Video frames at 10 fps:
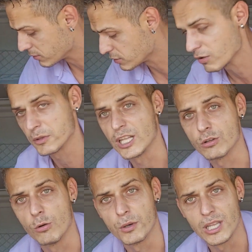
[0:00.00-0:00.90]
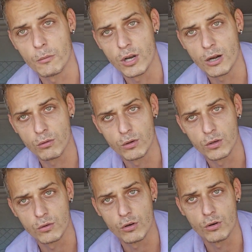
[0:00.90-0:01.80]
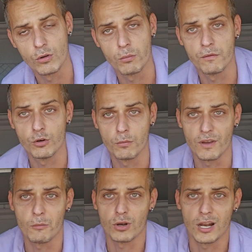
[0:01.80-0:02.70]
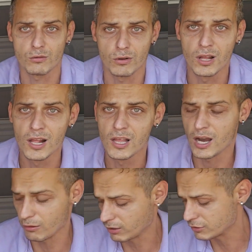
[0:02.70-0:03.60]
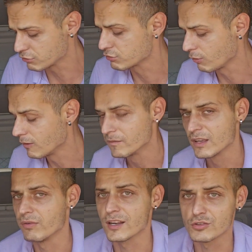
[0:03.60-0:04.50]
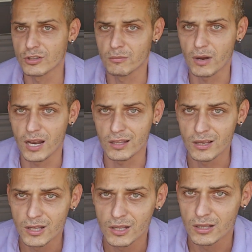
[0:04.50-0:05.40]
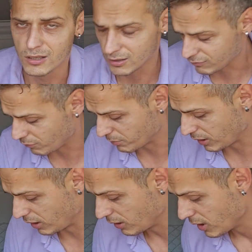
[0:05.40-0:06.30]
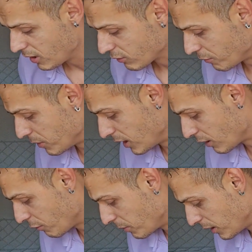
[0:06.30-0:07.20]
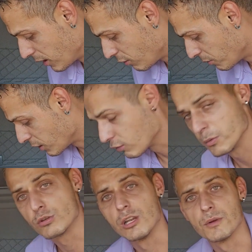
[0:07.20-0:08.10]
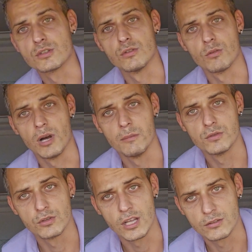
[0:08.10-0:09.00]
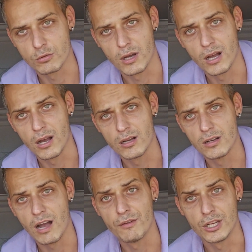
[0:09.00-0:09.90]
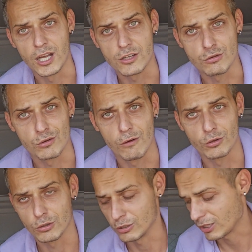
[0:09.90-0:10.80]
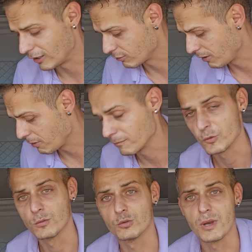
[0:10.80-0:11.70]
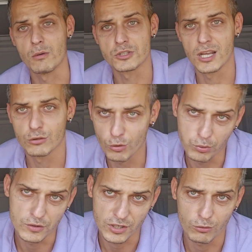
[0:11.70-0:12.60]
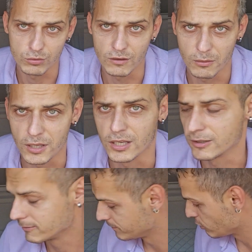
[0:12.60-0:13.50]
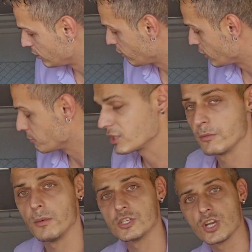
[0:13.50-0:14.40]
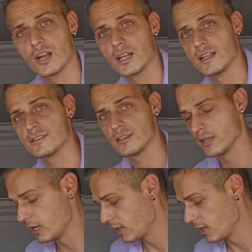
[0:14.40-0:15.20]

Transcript: siccome tanto non prendiamo l'alcol non, non, non, beviamo l'alcol allora è giusto farci del male eh, come come, come, come, come tutte le persone normali, bisogna insomma eh, avvelenarci una volta ogni tanto, va bene? Non dobbiamo stare troppo in salute, va bene? Quindi ora ci mettiamo a mangiare ragazzi